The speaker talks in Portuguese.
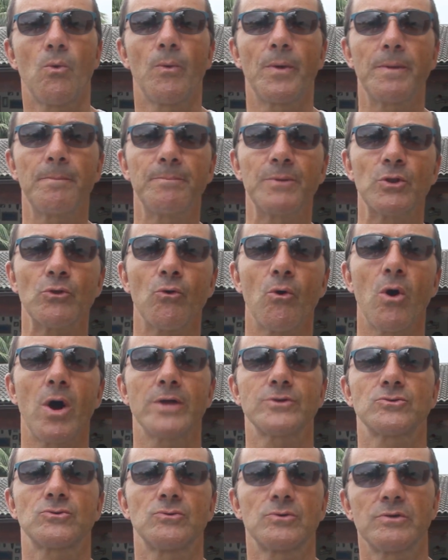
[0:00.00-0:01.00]
um
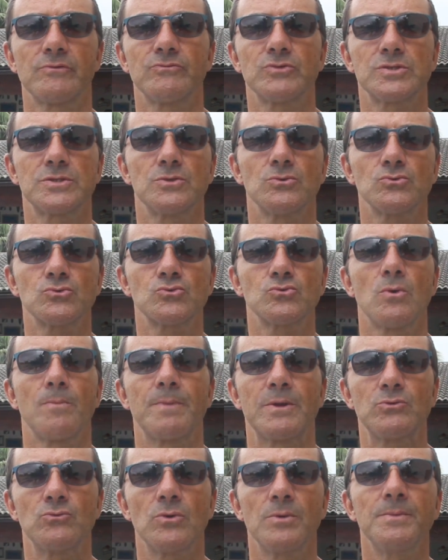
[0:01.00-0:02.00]
hipnótico que você usou
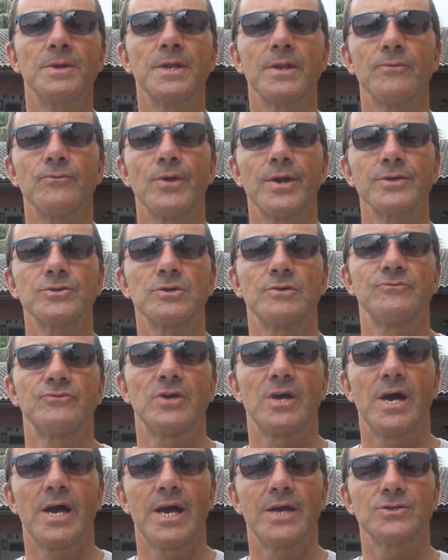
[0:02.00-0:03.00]
para dormir durante a
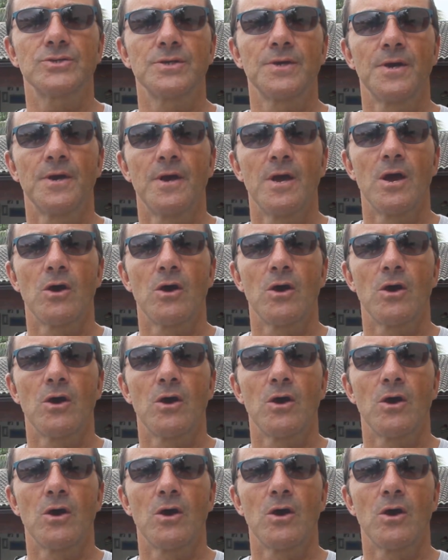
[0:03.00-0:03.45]
viagem,